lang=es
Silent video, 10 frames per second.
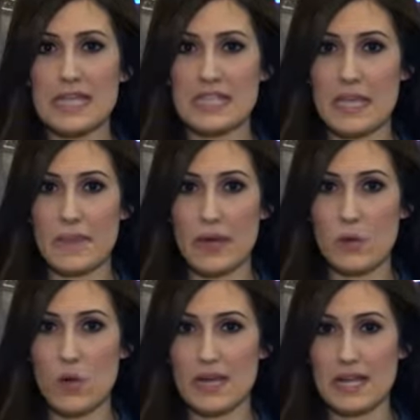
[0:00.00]
se
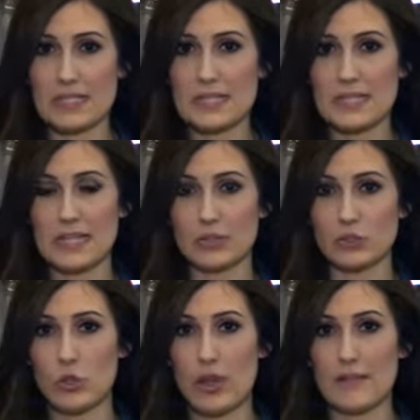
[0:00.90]
evaluarán si
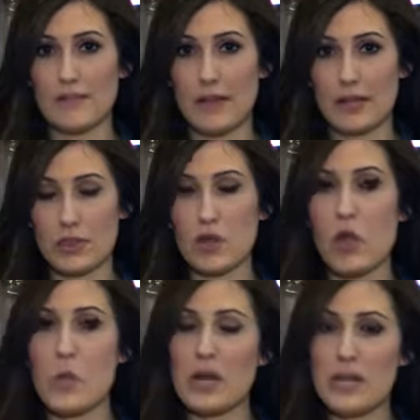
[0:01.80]
tanto la inflación
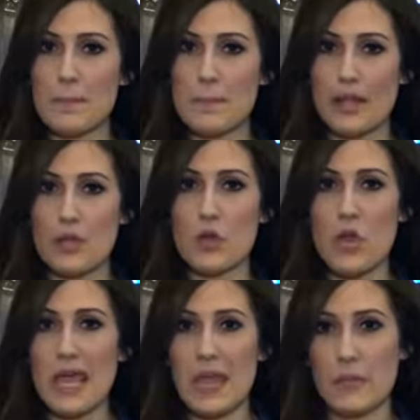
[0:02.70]
como el empleo
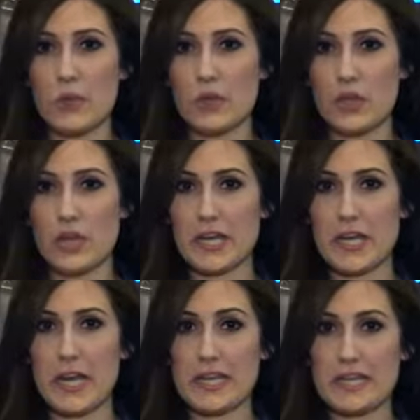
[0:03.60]
evolucionan
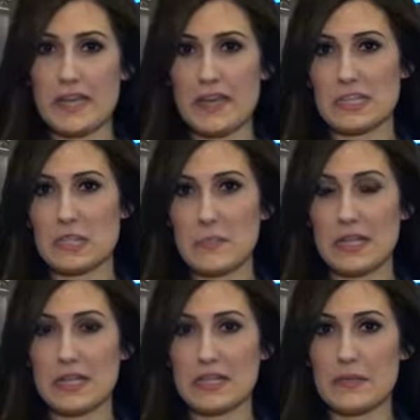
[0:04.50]
en la línea de las
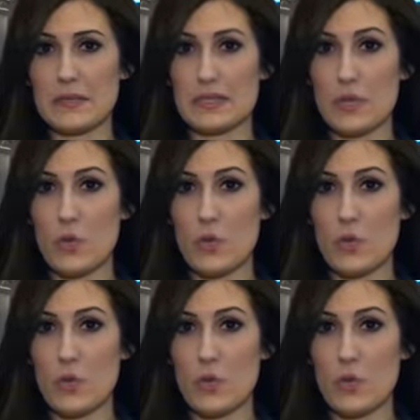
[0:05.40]
expectativas,